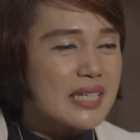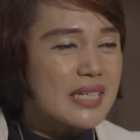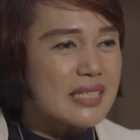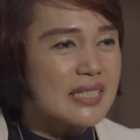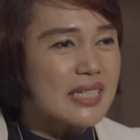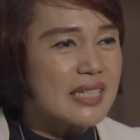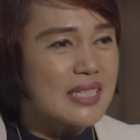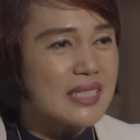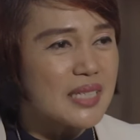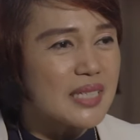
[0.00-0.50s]

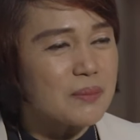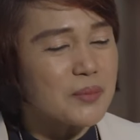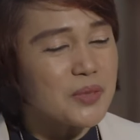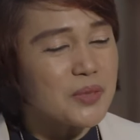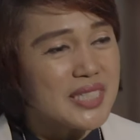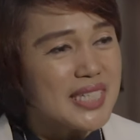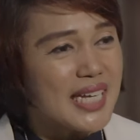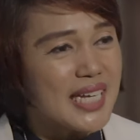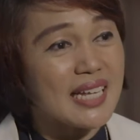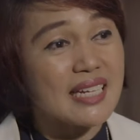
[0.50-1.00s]
Dan
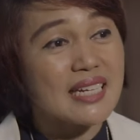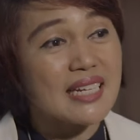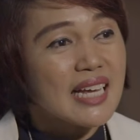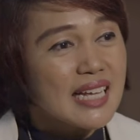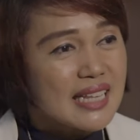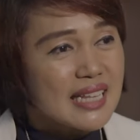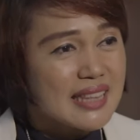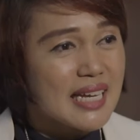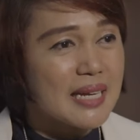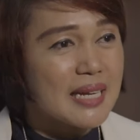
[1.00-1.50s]
kemudian
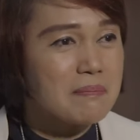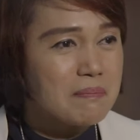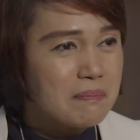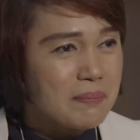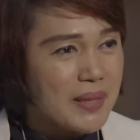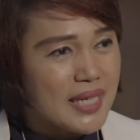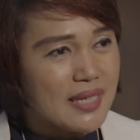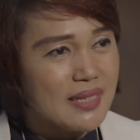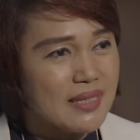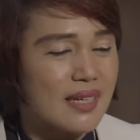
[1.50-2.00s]

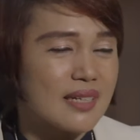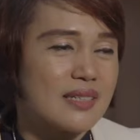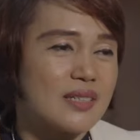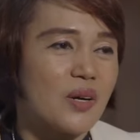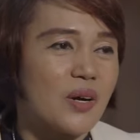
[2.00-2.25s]
tempe yang